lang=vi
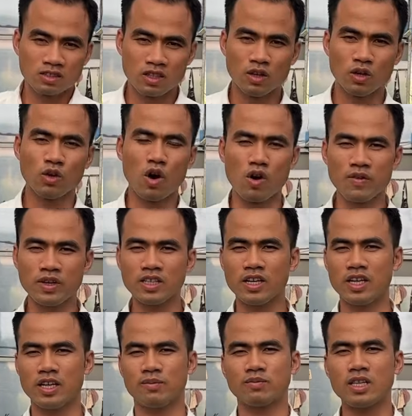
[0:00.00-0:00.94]
từ đối với
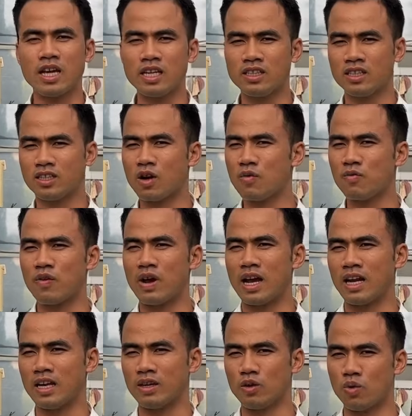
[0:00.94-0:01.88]
thời điểm Tết thì không
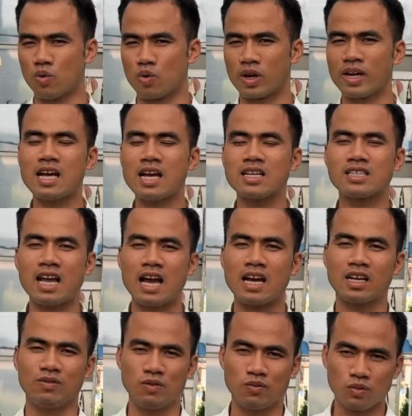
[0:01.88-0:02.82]
phải là đủ cái đa
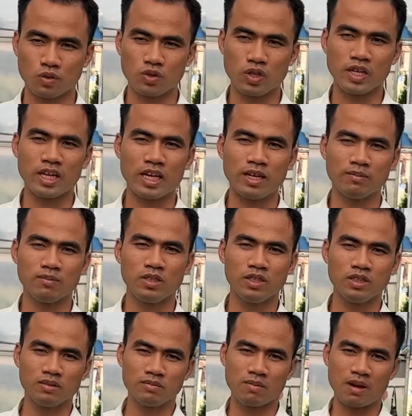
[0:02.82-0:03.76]
dạng để phục vụ cho anh em,
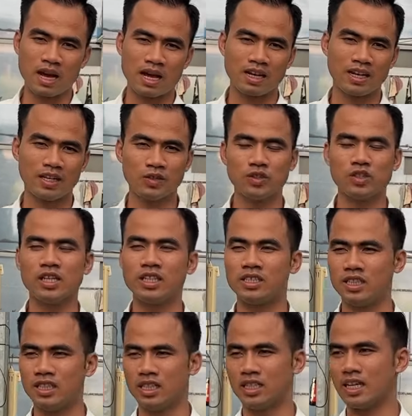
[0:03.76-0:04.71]
nhưng mà nếu như
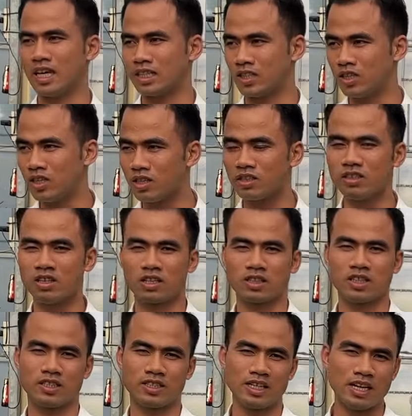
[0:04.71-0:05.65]
anh chị đặt trước được
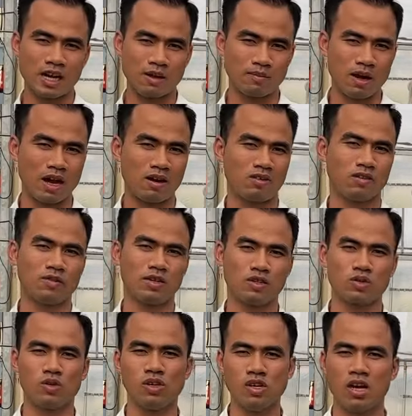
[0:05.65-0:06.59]
thì sẽ đảm bảo được
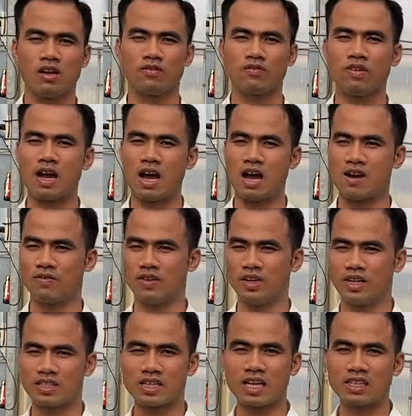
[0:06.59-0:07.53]
về số lượng và
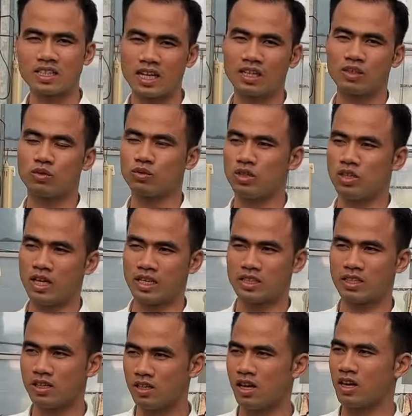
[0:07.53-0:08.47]
về giá thành cũng như là
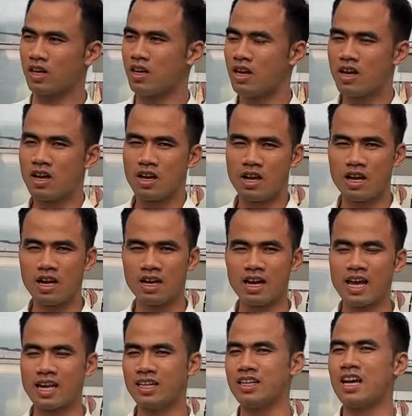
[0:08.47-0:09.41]
chất lượng. Uh,
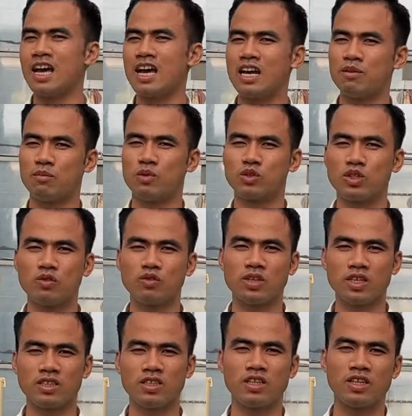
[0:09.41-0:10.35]
Lannia là một trong
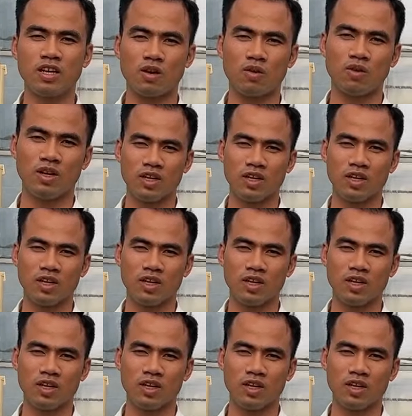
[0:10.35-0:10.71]
những cái thương hiệu